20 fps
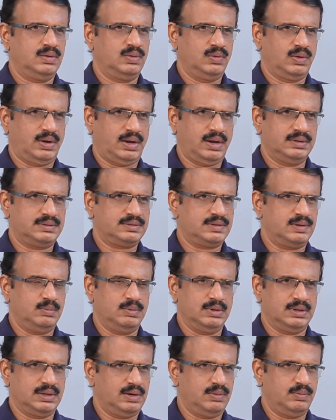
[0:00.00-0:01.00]
లోకేష్
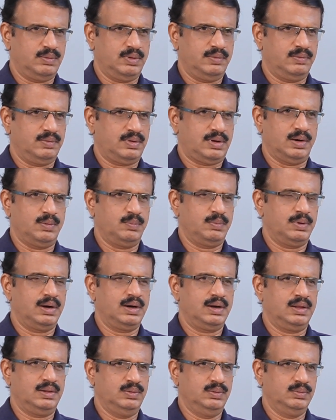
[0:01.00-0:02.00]
సమాధానం ఏమి
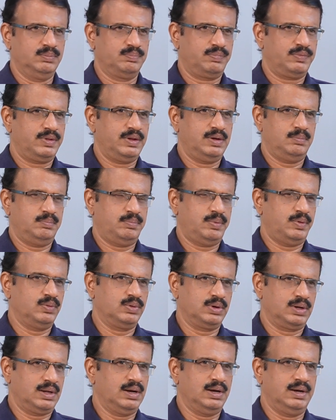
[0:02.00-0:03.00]
కనబడలేదు
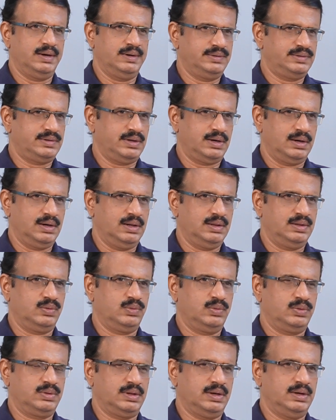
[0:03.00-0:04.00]
పవన్ కళ్యాణ్ ఇచ్చాడో లేదో
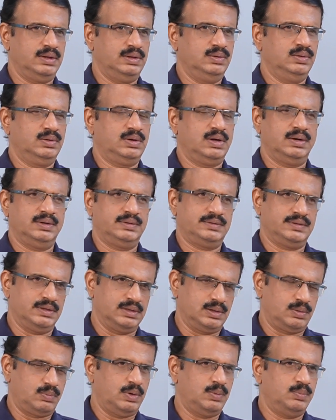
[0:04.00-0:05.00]
కూడా తెలియదు కానీ
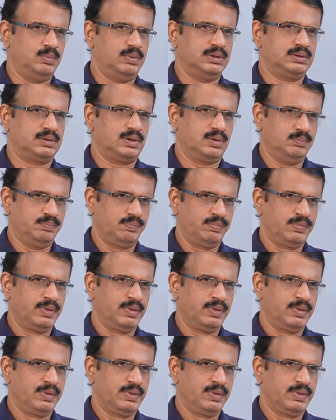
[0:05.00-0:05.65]
చంద్రబాబు మాత్రం